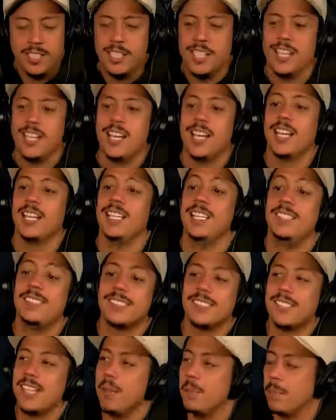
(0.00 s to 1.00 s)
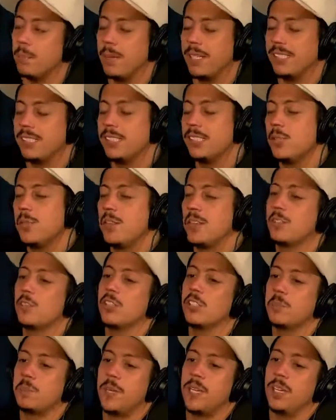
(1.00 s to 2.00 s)
Tá. E sempre, mas antes eu
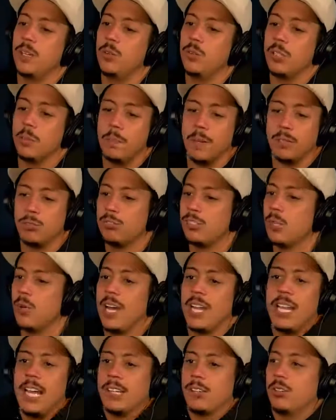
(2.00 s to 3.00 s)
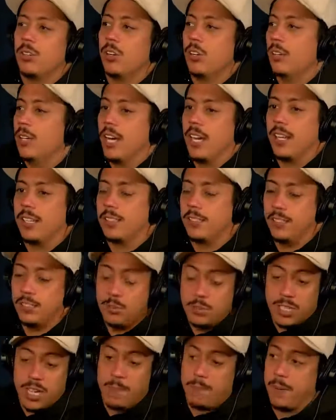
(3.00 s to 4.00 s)
fazia umas perguntas, para não ser um aleatório. O cara às
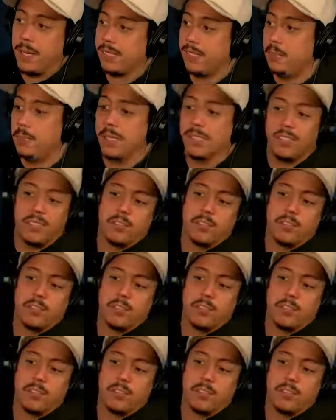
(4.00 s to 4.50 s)
vezes não quer participar.